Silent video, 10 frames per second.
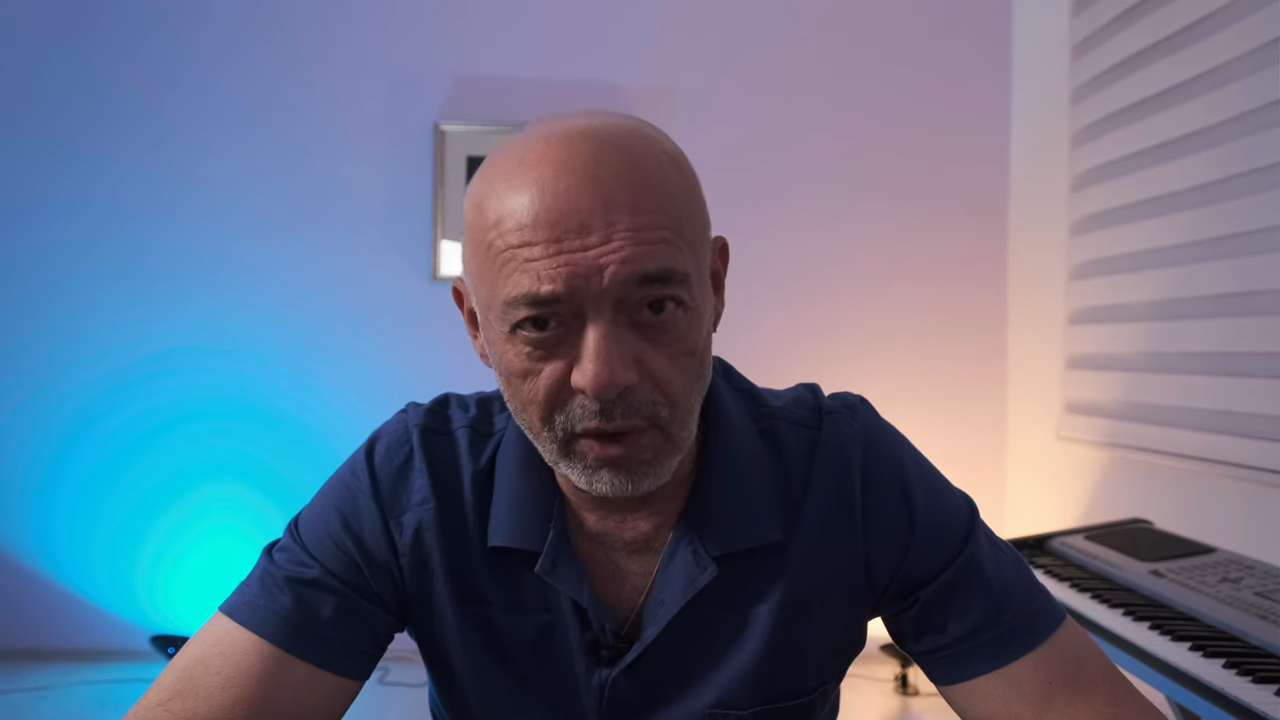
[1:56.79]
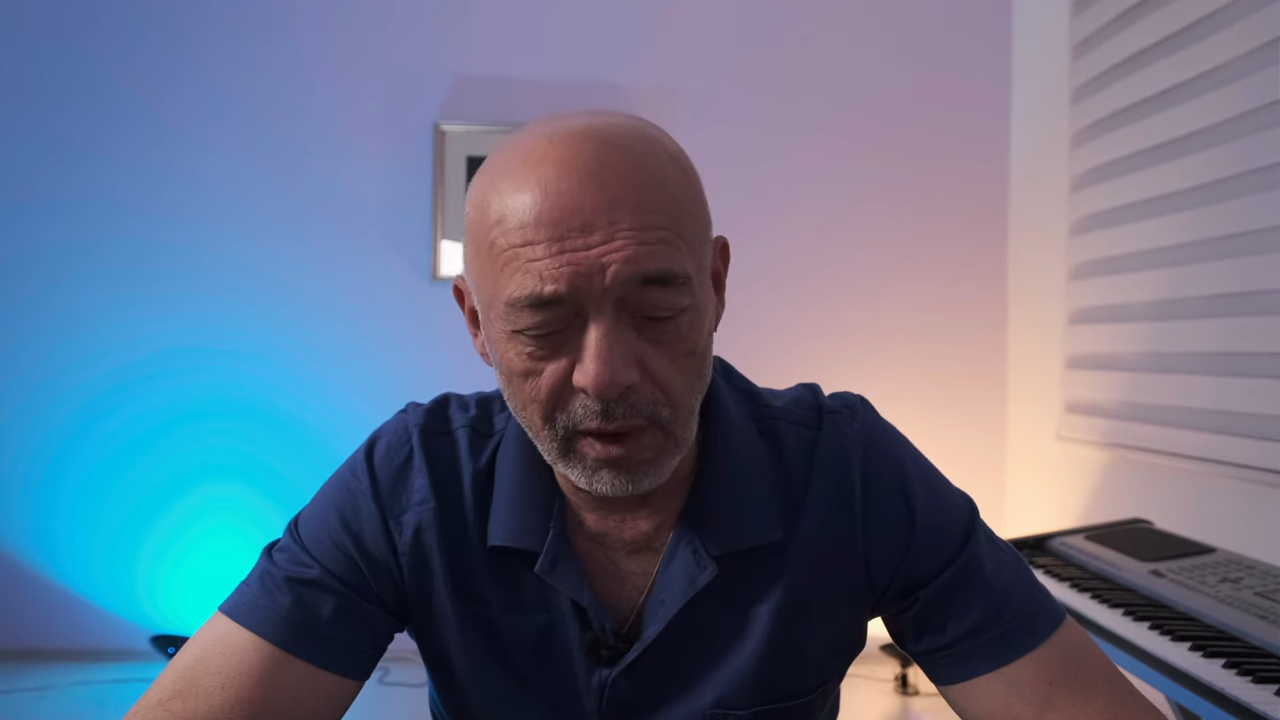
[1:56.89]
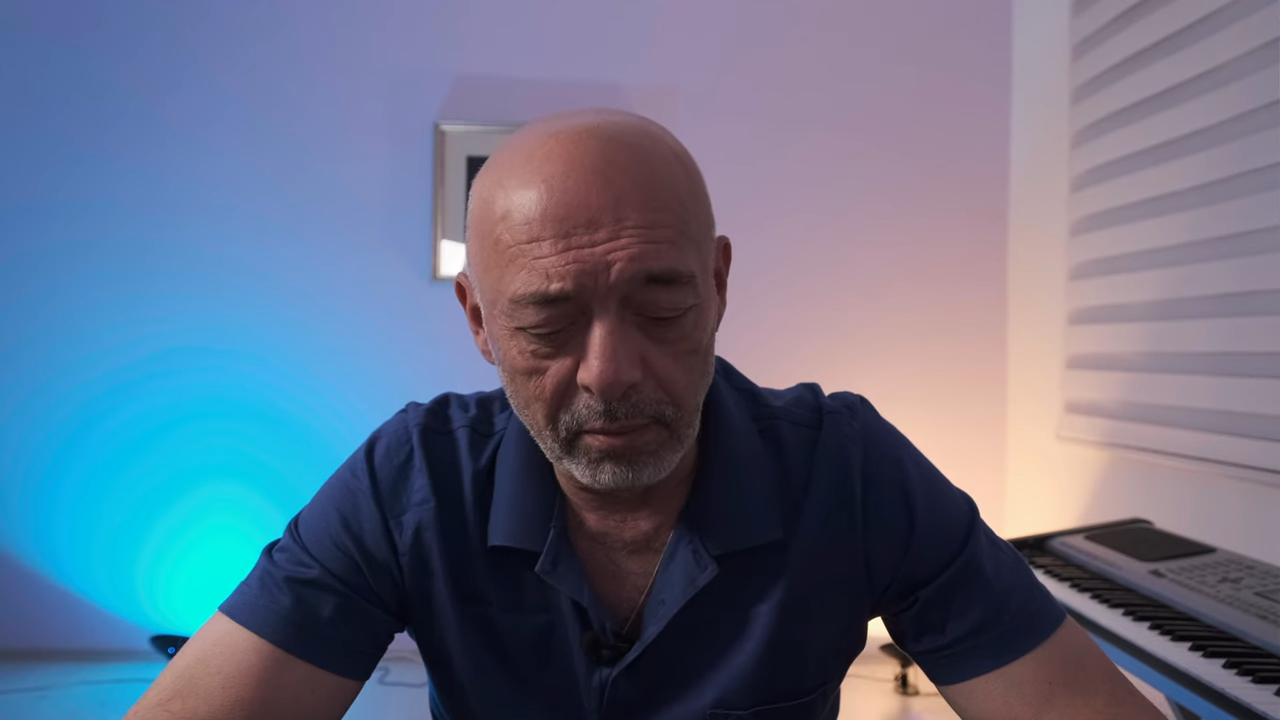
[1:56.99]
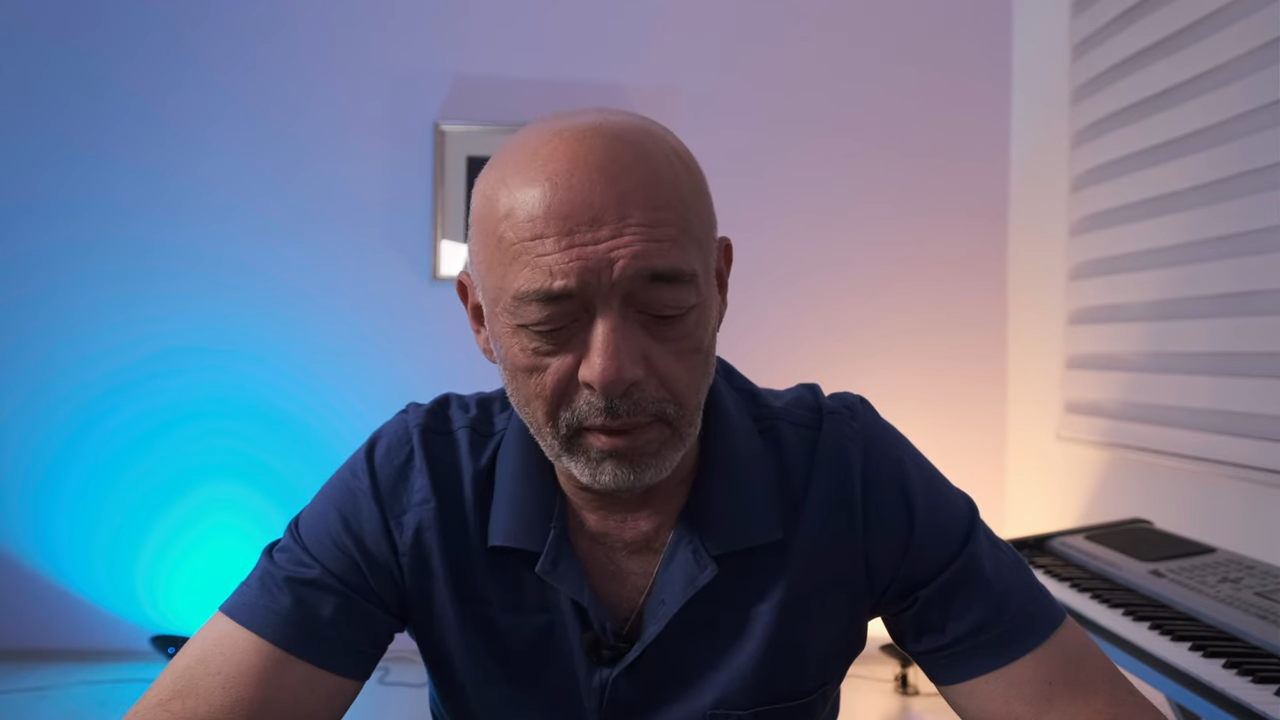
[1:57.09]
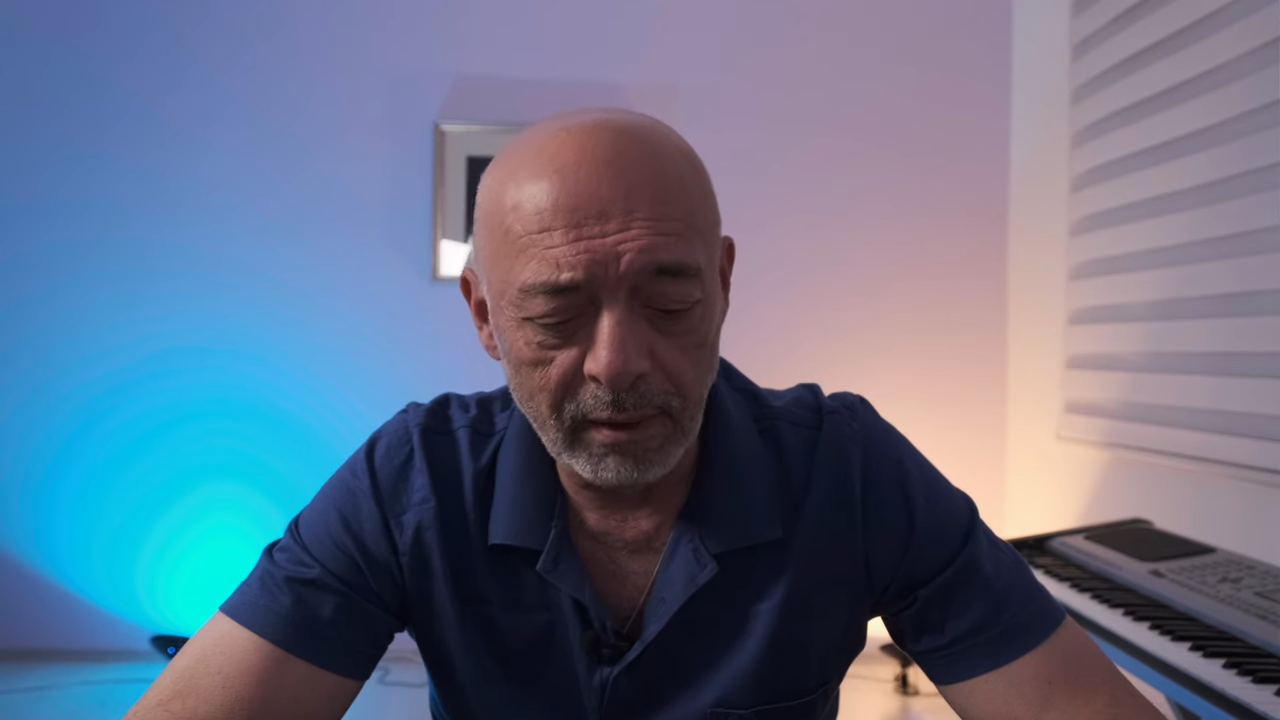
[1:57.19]

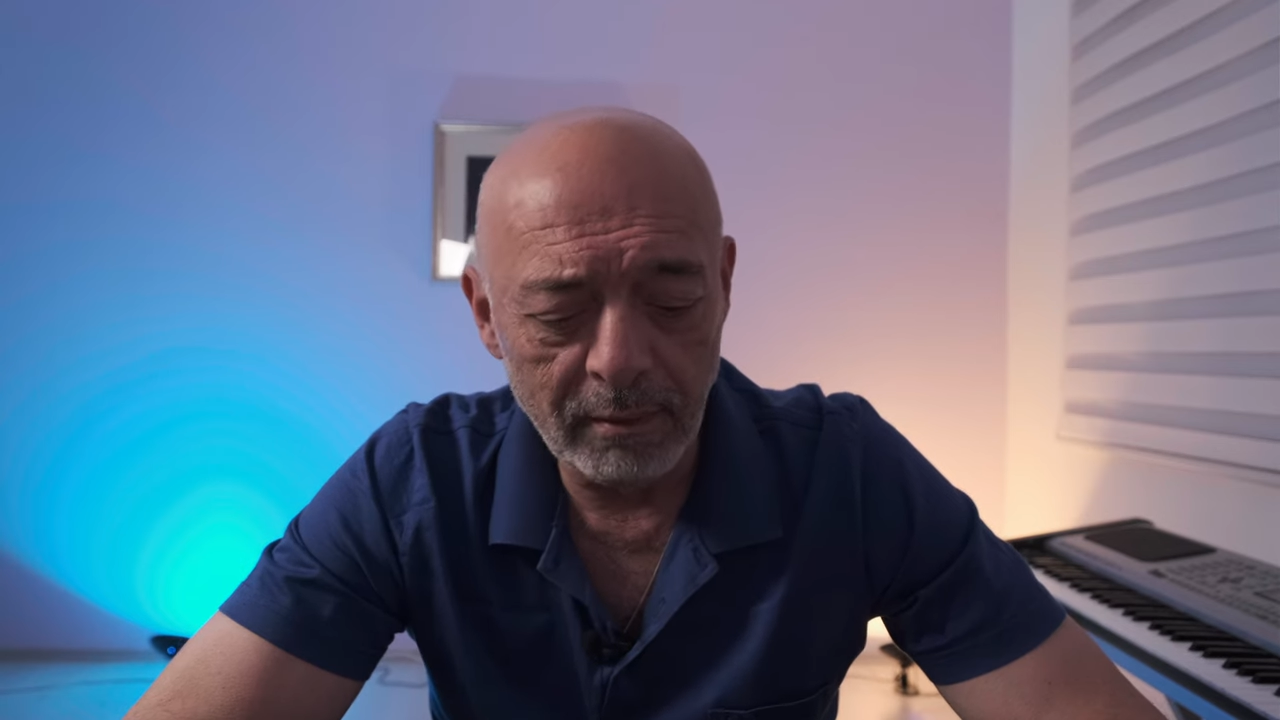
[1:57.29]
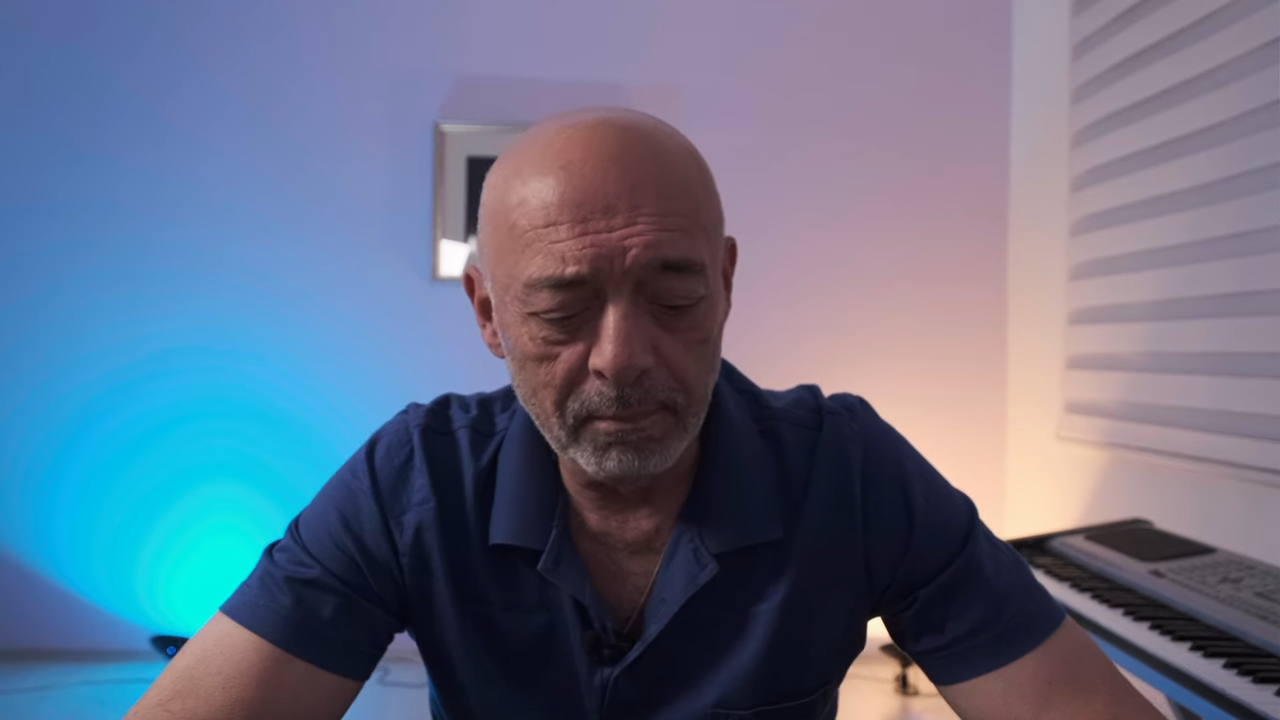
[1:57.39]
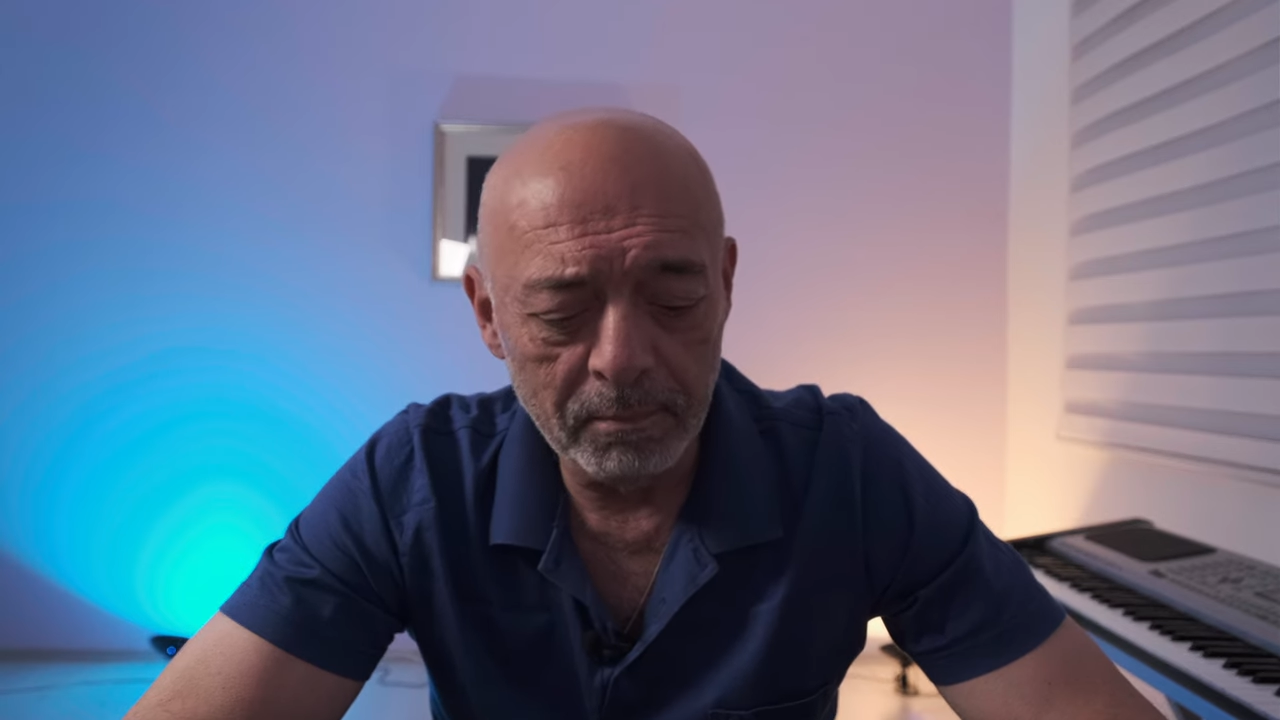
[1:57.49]
çekebilen